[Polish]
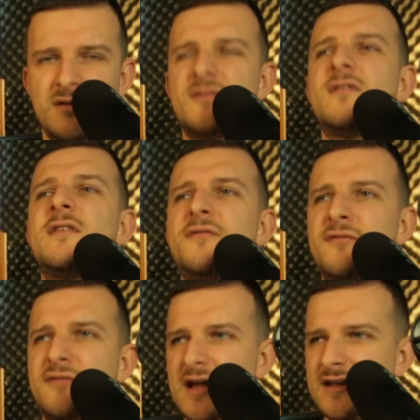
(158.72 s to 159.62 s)
A co za
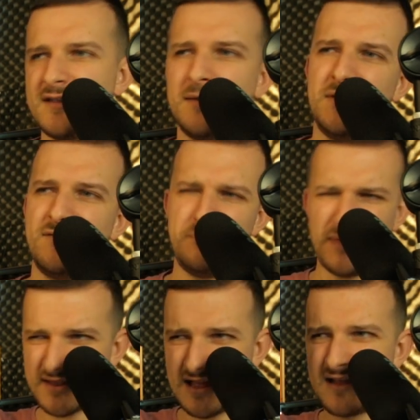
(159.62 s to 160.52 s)
frajer, nie mi wyp...
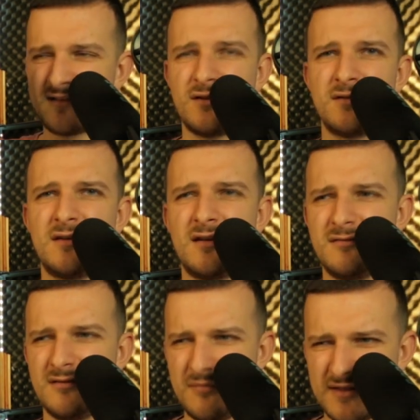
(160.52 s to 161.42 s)
Ja
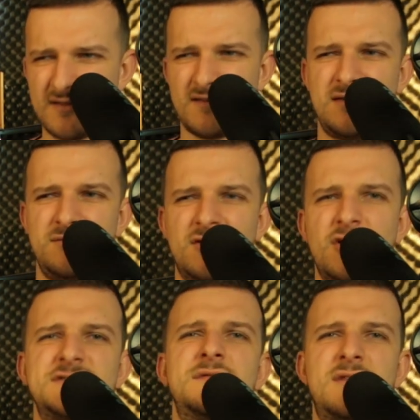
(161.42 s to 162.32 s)
nie będę z jakimś
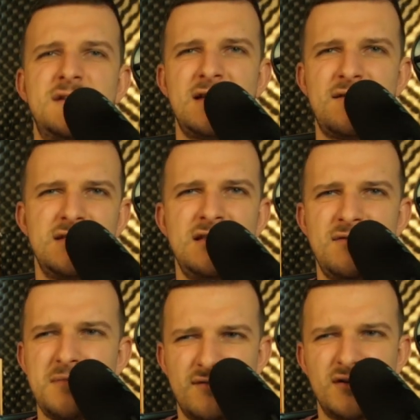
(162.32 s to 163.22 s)
gościem, który nawet nie
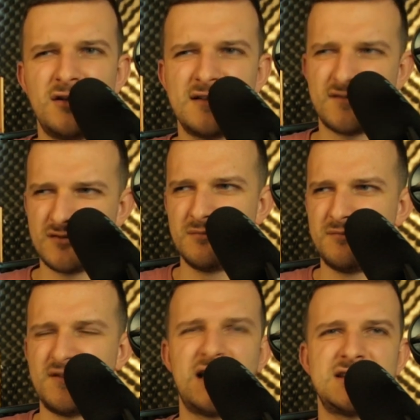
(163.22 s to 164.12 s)
wiem jak wygląda. Zresztą
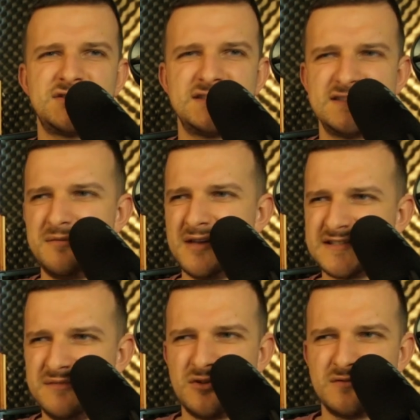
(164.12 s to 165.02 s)
w tej klasie z
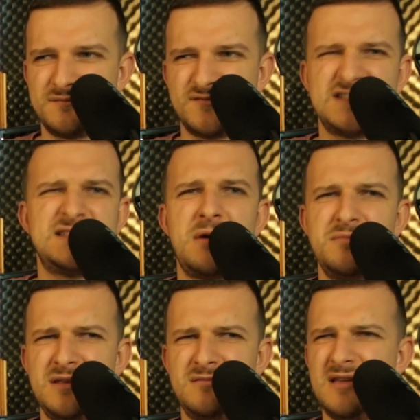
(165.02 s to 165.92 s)
niemieckim to wszyscy
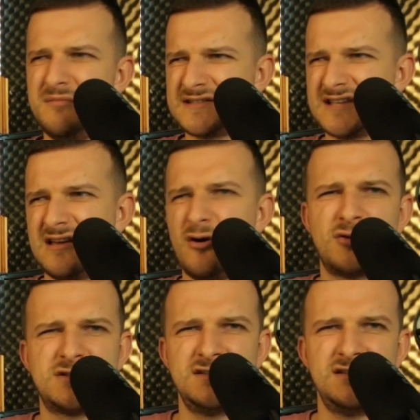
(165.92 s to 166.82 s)
mają niebieskie
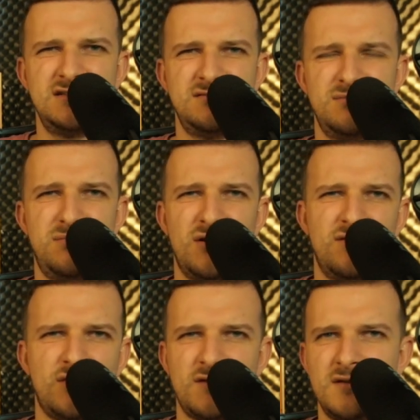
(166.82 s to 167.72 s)
oczy i
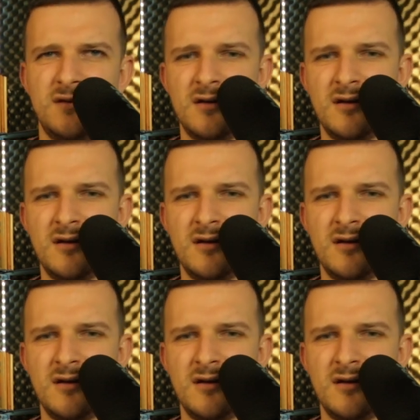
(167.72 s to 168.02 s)
blond włosy.